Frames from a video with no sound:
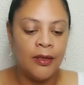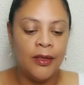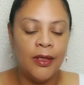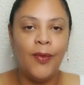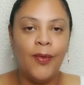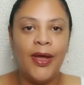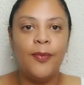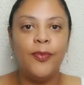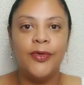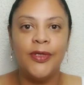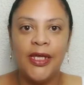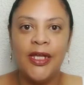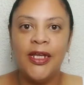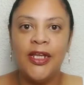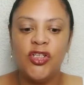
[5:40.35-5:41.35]
Não é
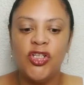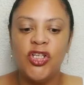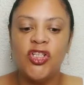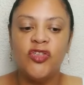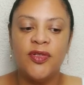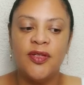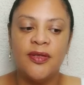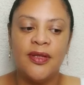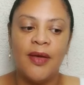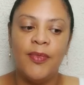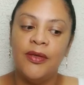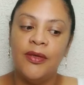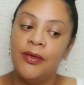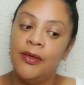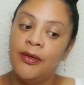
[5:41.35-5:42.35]
porque, né, gente, vocês
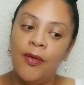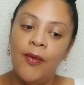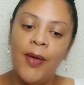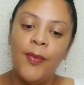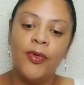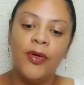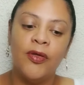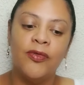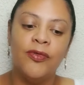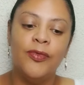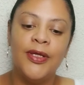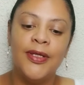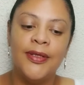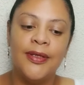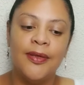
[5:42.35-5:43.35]
sabem, não é por causa
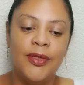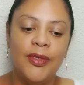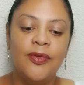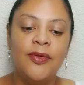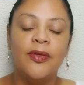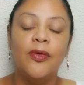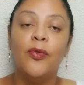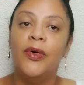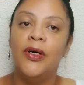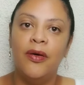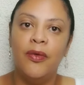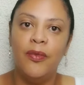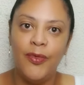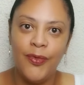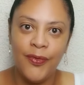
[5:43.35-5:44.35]
do Recebidos, eu
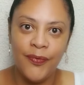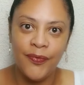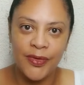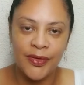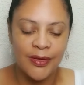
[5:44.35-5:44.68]
amo